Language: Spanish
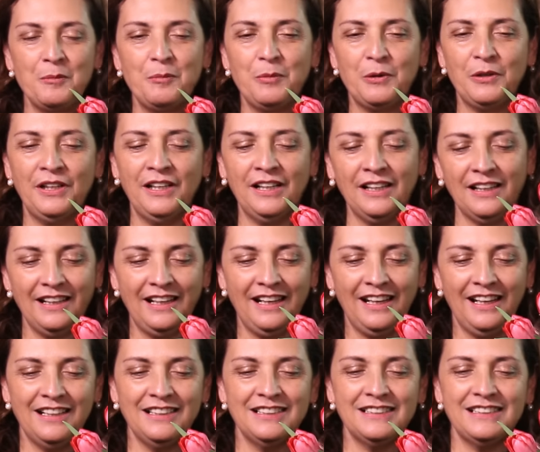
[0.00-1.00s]

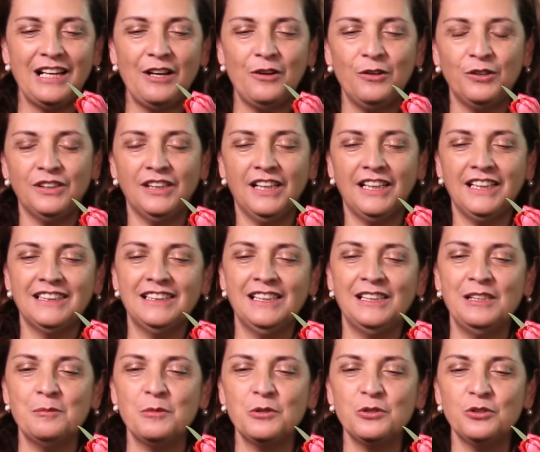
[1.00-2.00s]
ponerle esta onda que
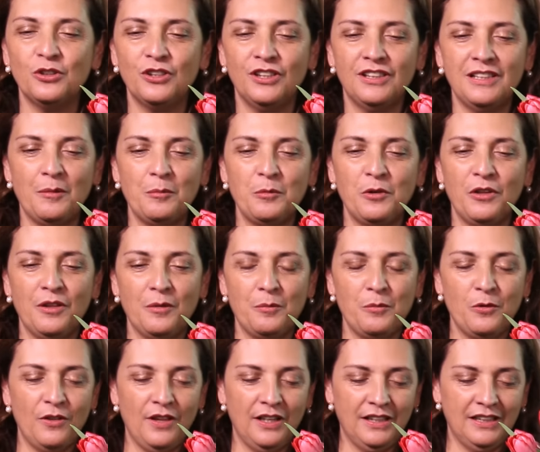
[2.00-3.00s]
tenemos ahorita muy de
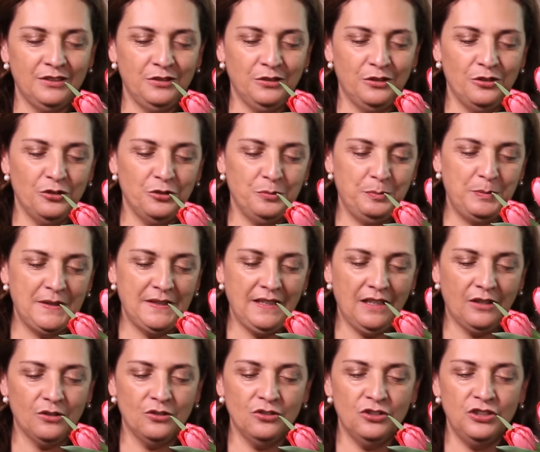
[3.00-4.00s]
moda, que son los
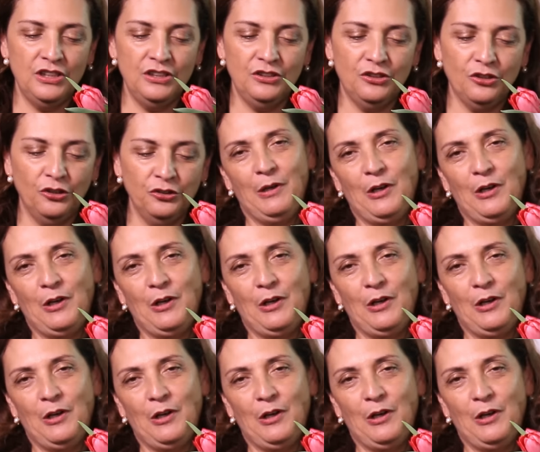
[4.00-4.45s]
pizarroncitos.